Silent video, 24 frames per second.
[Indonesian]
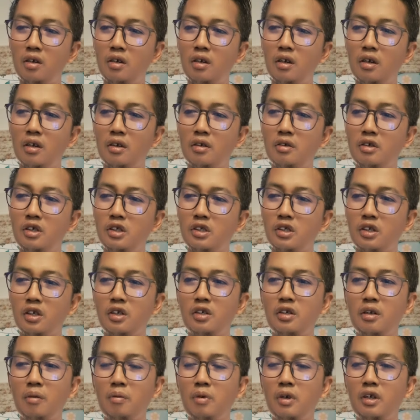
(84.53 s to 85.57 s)
ada
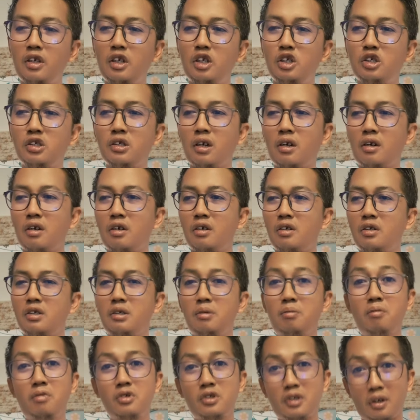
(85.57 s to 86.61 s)
kisrit apa kisar
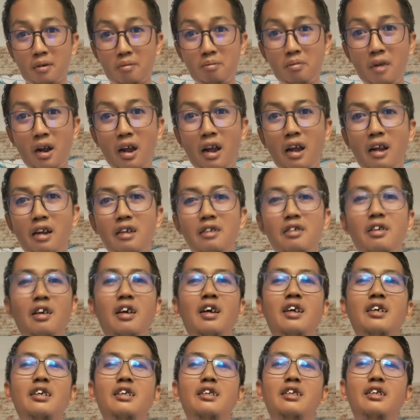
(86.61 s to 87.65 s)
Jerman
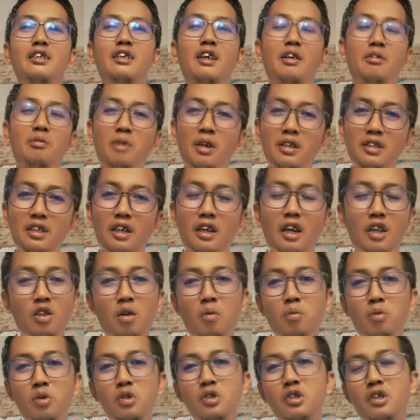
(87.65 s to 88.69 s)
nah ini yang banyak
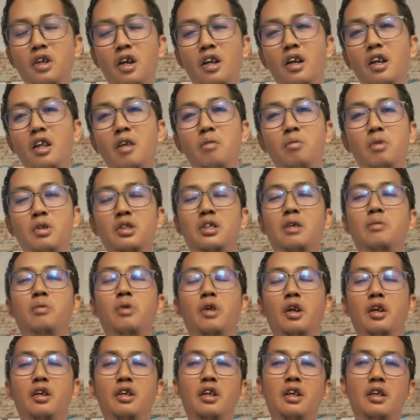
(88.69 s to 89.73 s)
ataupun sekarang yang banyak
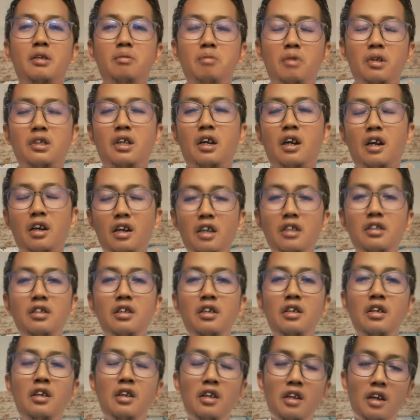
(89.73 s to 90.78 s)
beredar di masyarakat
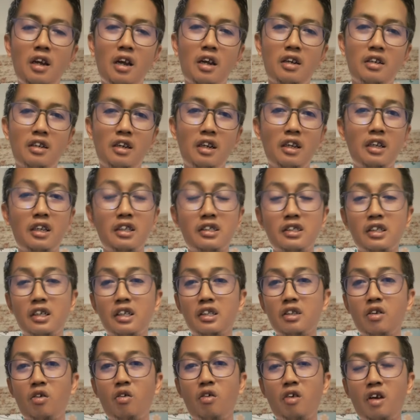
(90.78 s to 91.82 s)
adalah
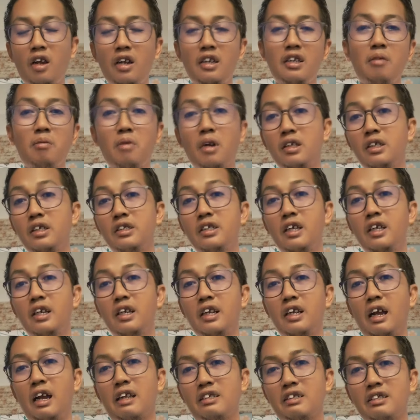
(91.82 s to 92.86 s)
kisrit lokal yang berasal
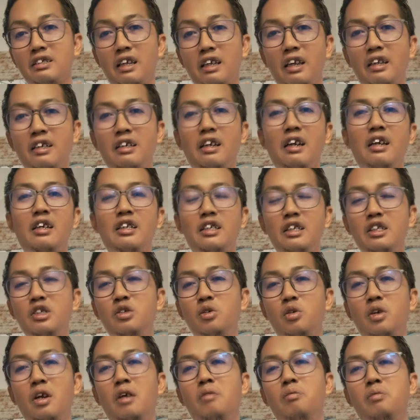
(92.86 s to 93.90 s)
dari Aceh ya ini
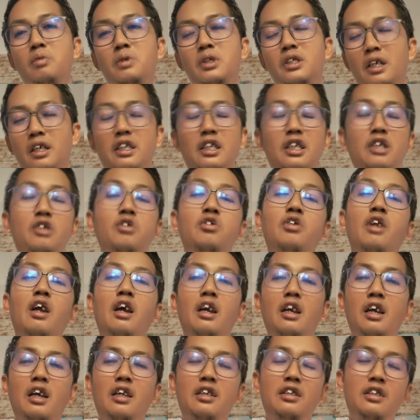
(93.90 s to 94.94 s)
juga bisa
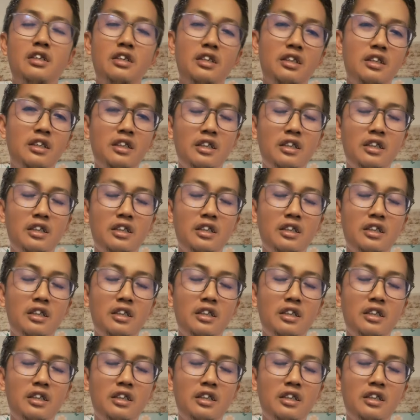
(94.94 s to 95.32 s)
digunakan